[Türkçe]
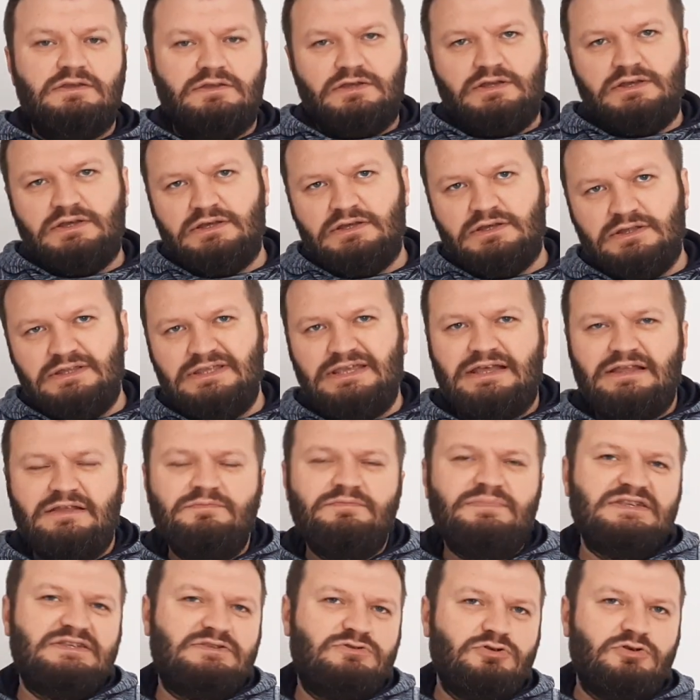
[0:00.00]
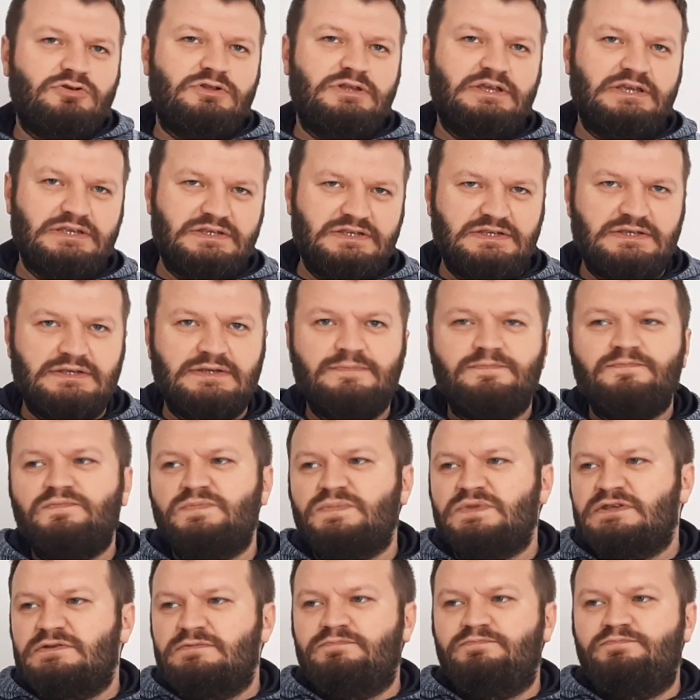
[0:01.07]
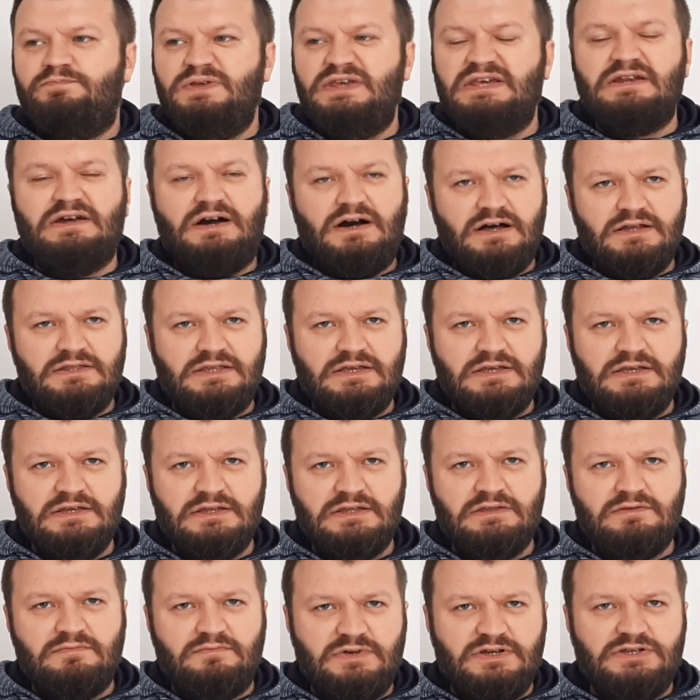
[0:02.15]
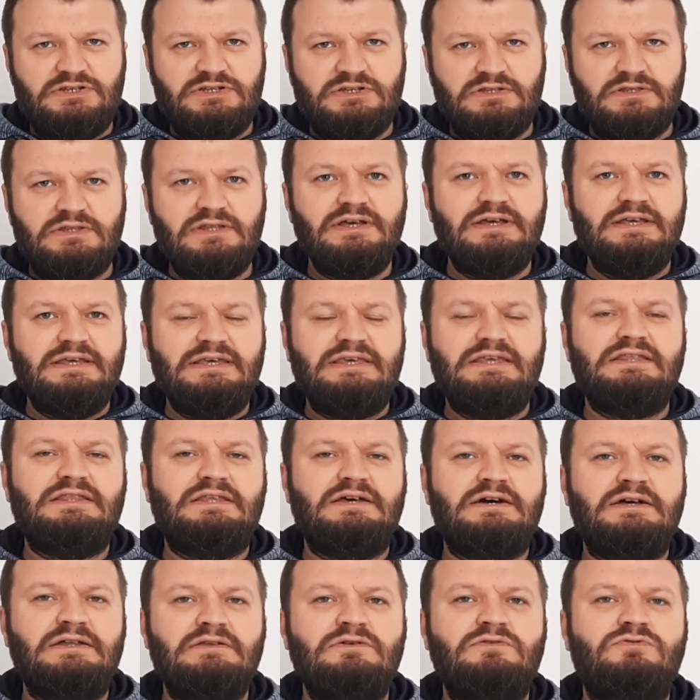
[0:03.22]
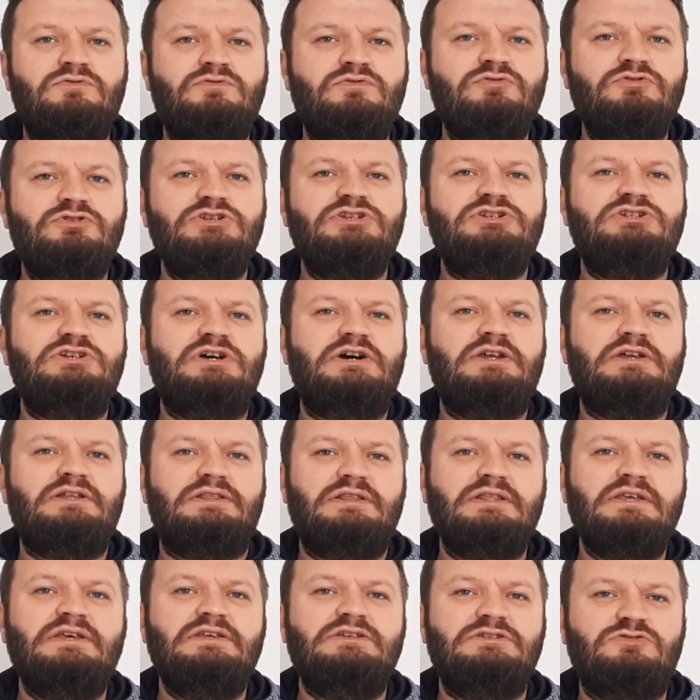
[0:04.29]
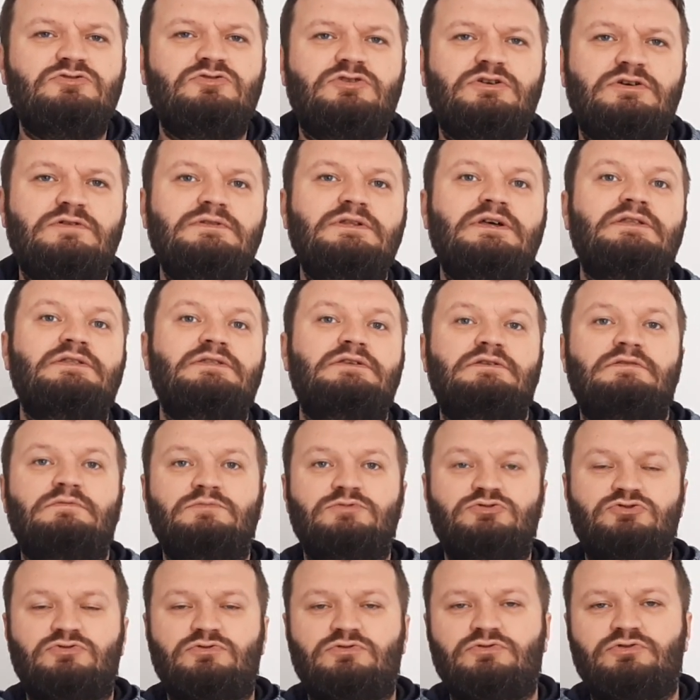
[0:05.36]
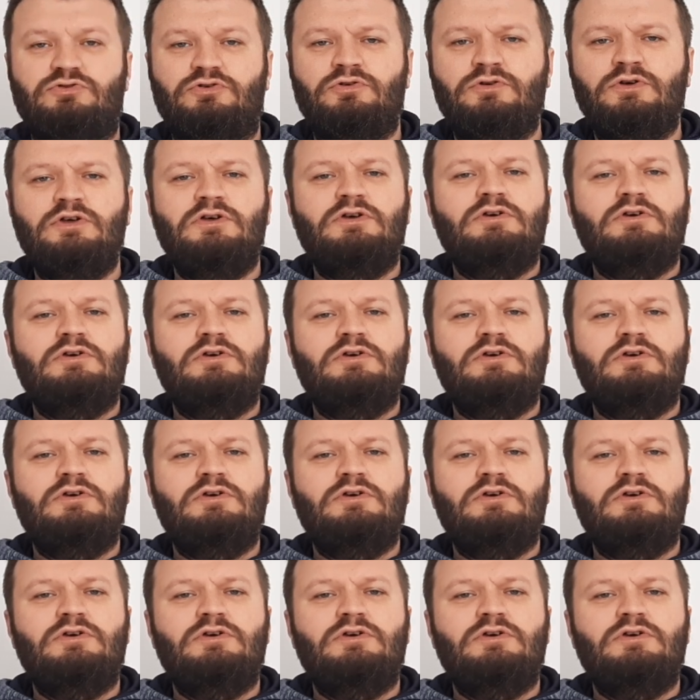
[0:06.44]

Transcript: Ee, diyelim biz de öyleyiz. Şimdi bir adayın başında iki tane okuyucu işaretleyici görevlendirilmiş oluyor.